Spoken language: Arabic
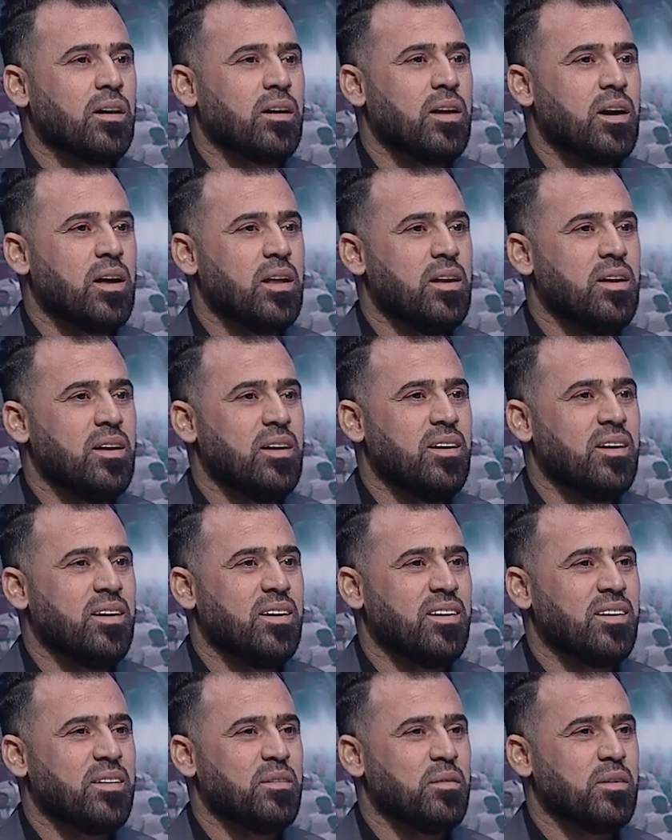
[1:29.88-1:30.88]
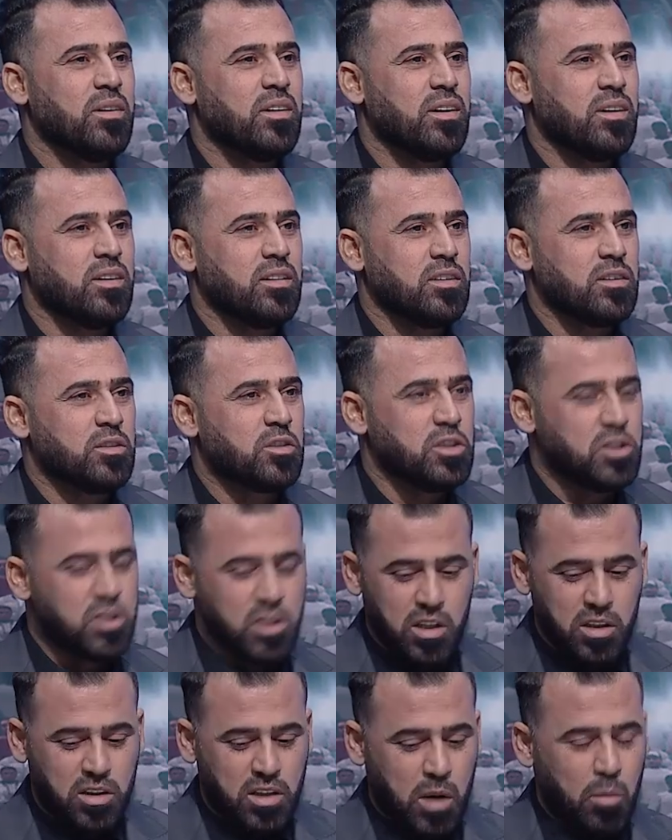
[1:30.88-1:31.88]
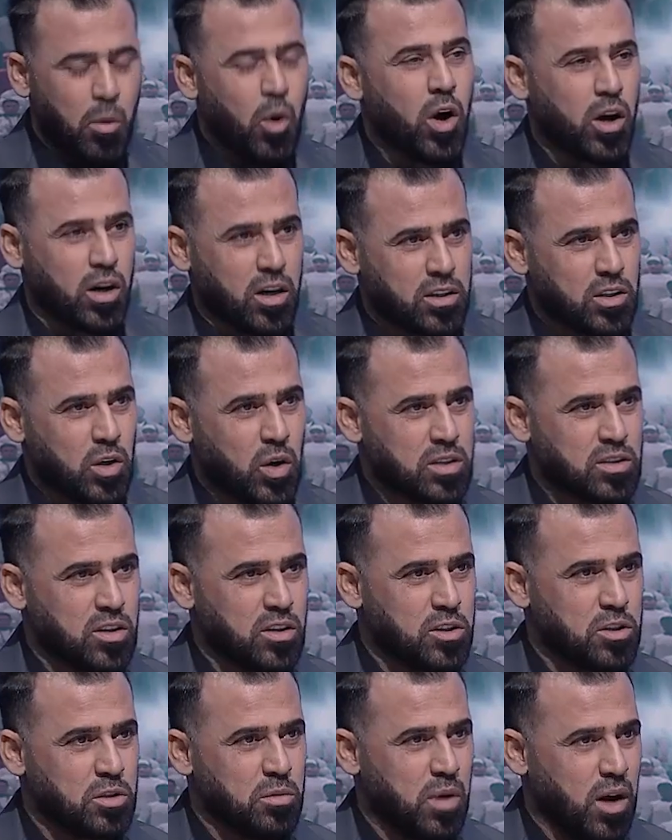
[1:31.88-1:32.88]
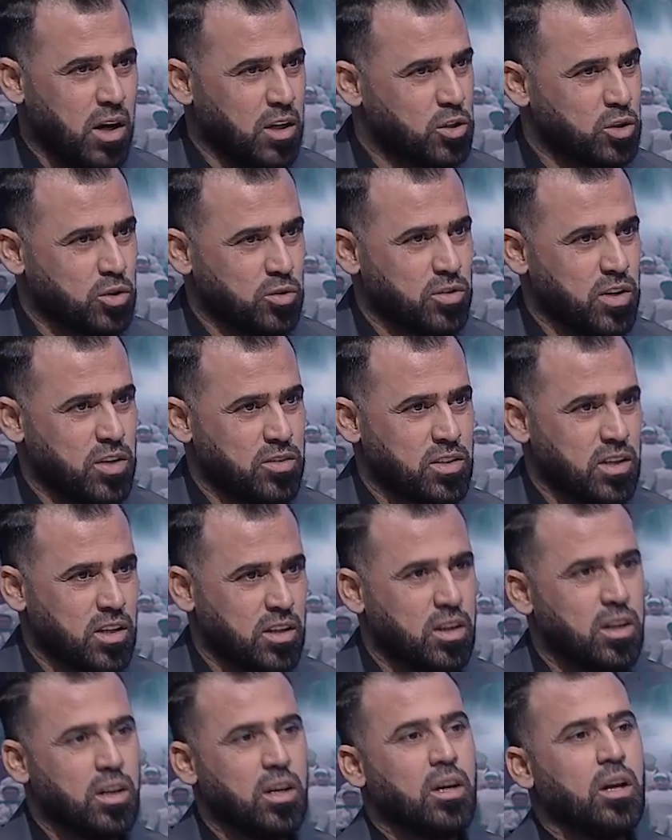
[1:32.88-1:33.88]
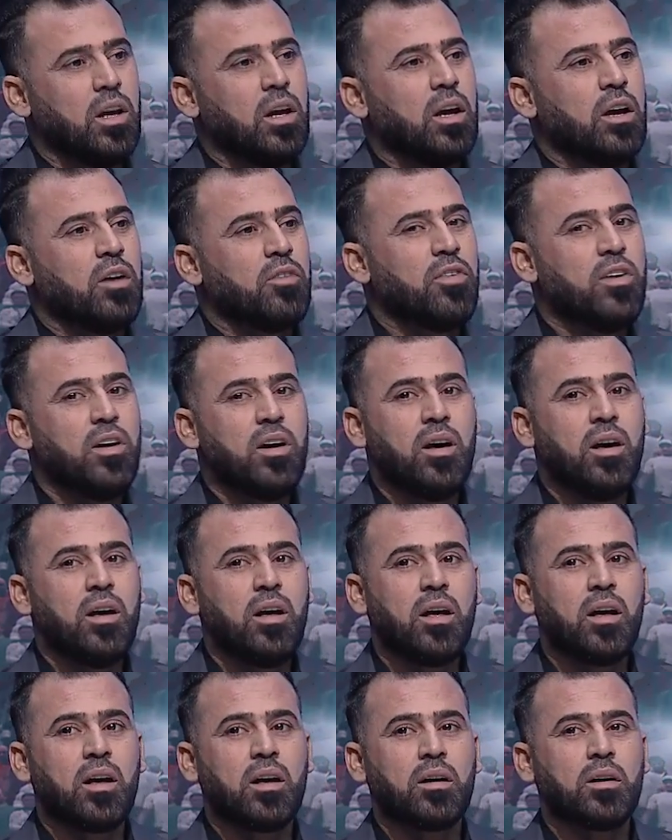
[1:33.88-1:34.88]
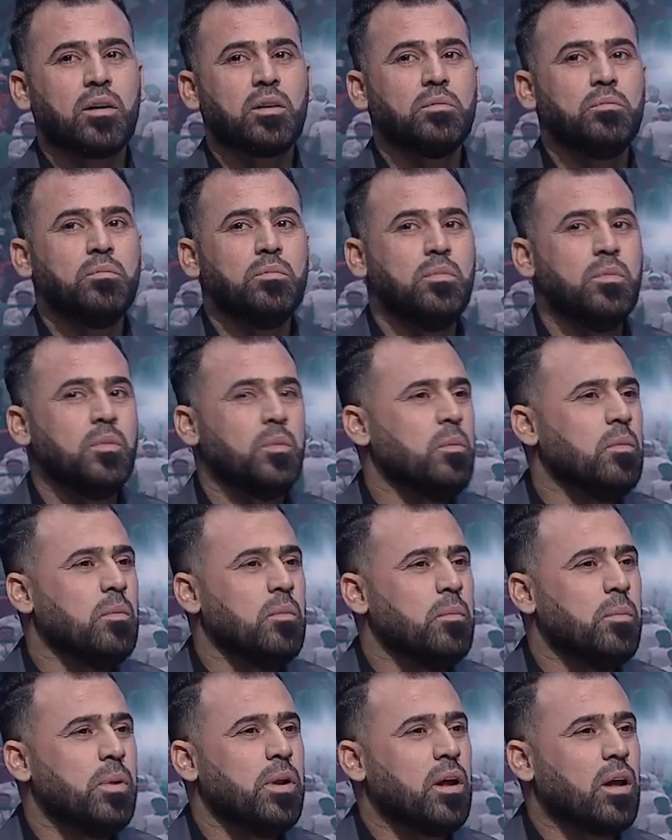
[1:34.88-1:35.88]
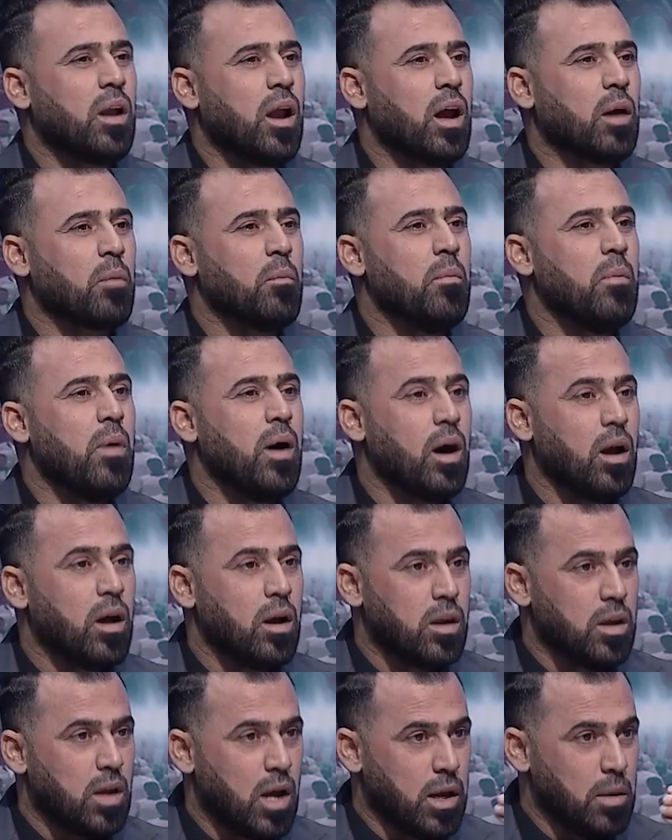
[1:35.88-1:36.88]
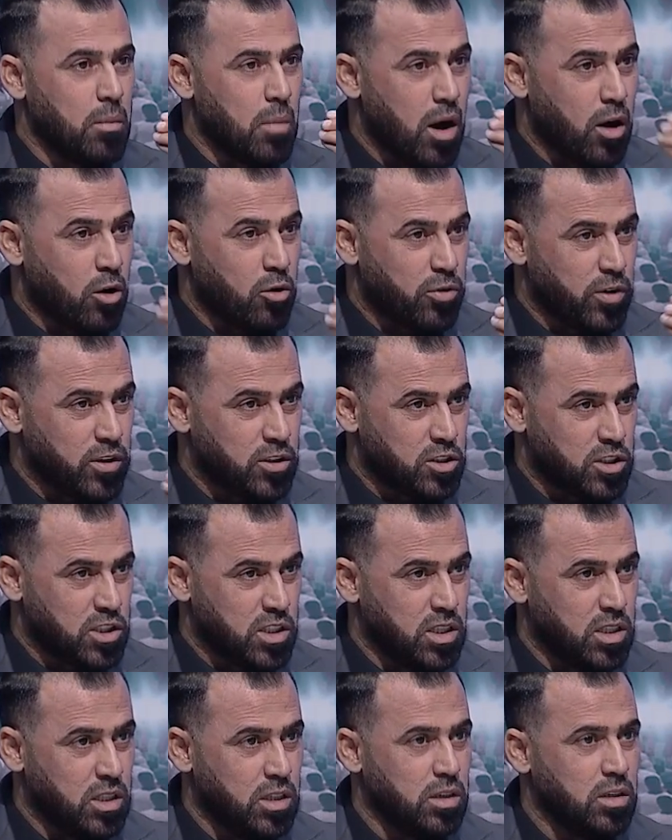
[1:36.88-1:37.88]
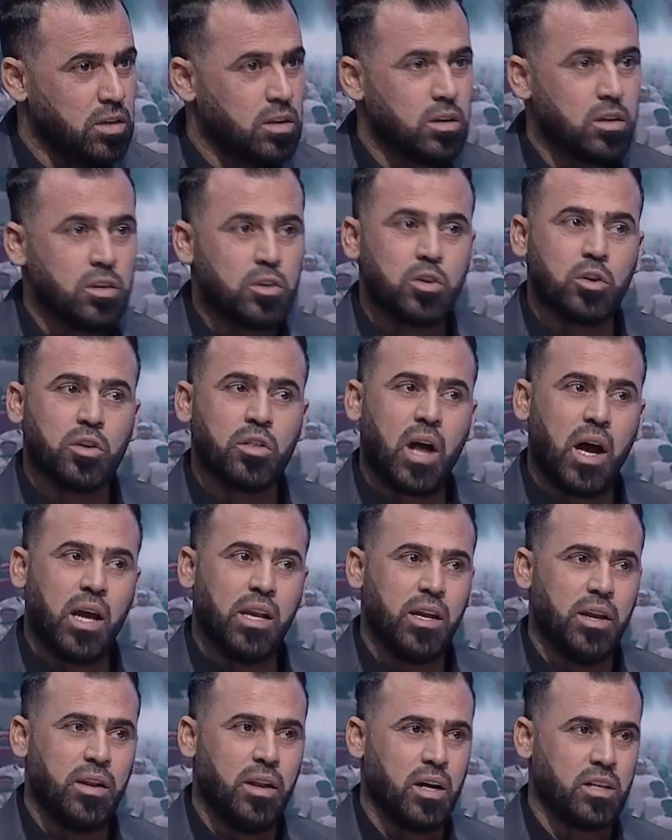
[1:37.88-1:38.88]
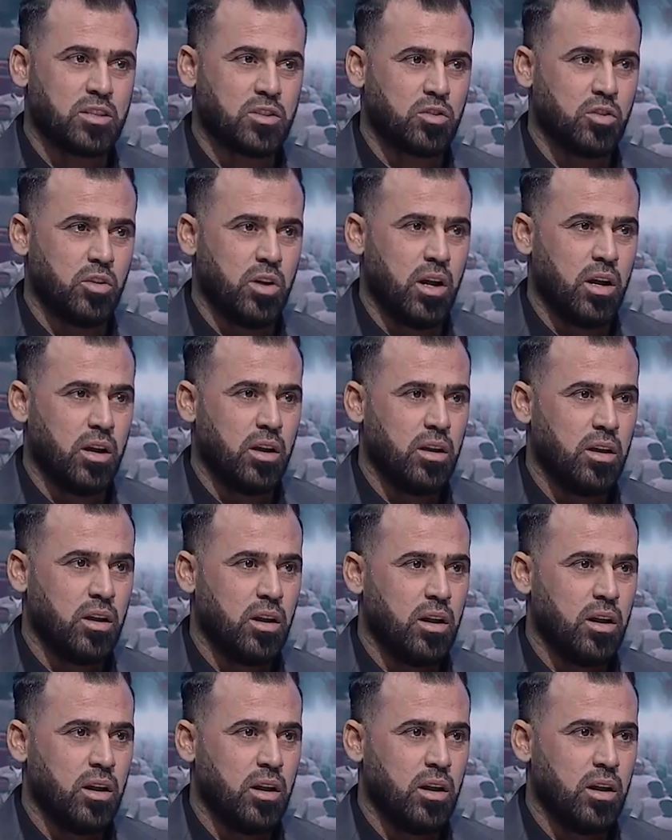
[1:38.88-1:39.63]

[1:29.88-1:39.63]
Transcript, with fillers: يعني تجي انت المواقع التواصل الاجتماعي تشوف يعني. نفسك ف بالعراق ما يعني ماكو فد شيء ترضى عليه الناس كلها